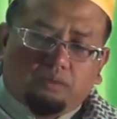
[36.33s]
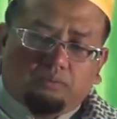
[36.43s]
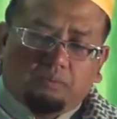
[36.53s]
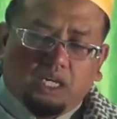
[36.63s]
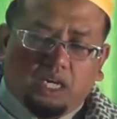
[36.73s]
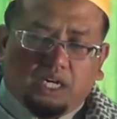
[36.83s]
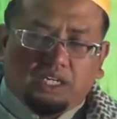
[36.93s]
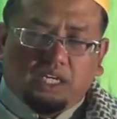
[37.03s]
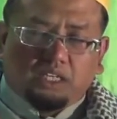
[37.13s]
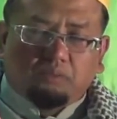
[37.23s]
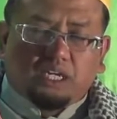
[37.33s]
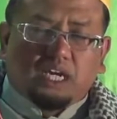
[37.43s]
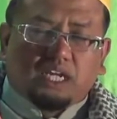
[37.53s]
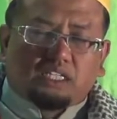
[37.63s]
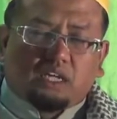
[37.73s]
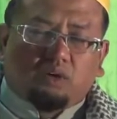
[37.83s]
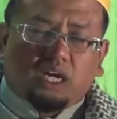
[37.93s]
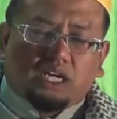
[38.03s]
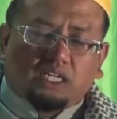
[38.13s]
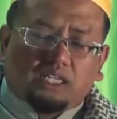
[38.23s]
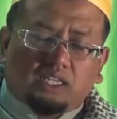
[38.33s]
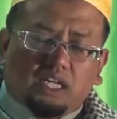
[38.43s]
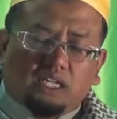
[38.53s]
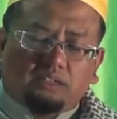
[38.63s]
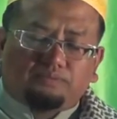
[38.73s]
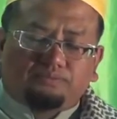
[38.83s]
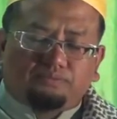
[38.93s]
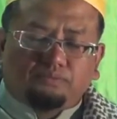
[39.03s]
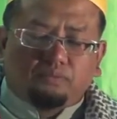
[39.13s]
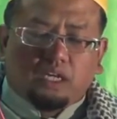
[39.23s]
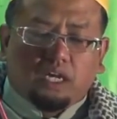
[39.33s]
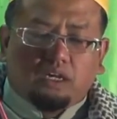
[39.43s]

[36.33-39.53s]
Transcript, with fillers: มีฮะดีษเหมือนกัน แต่ว่าฮะดีษนั้นนะ